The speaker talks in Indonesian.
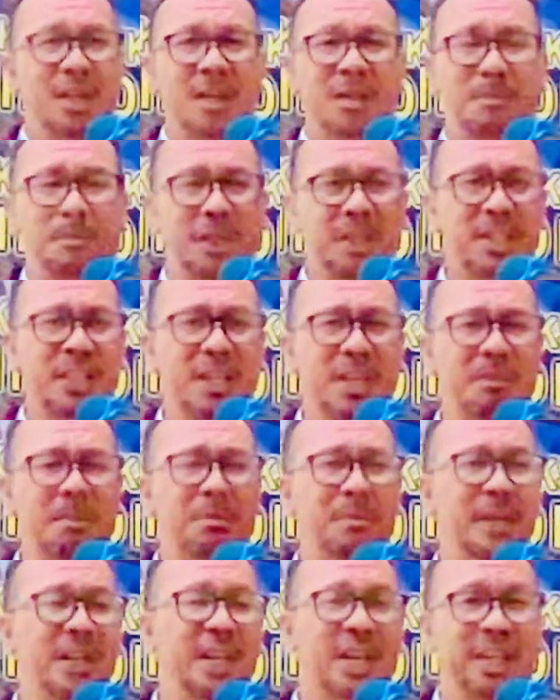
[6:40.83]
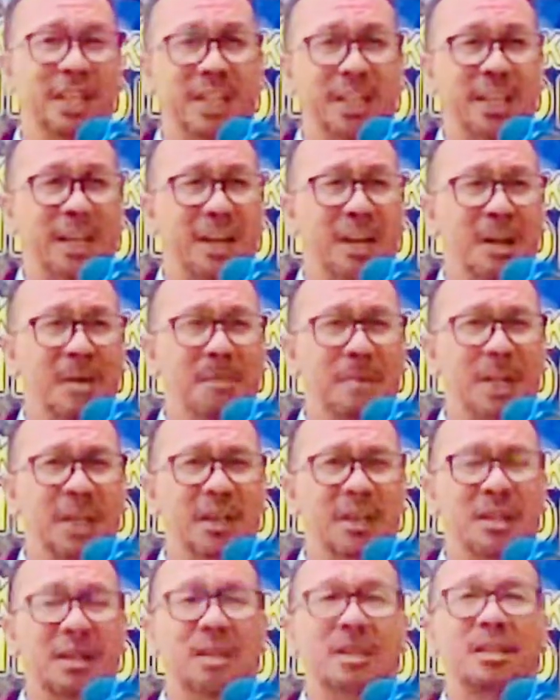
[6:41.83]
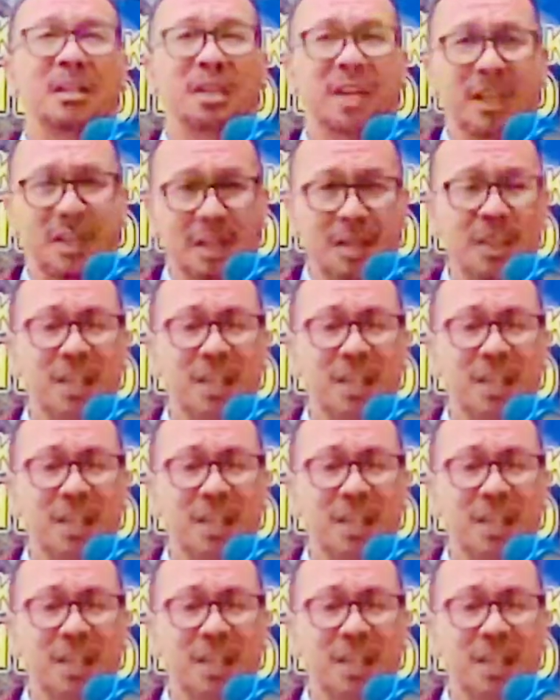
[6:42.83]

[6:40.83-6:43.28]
Misa memberikan kita rahmat. Dan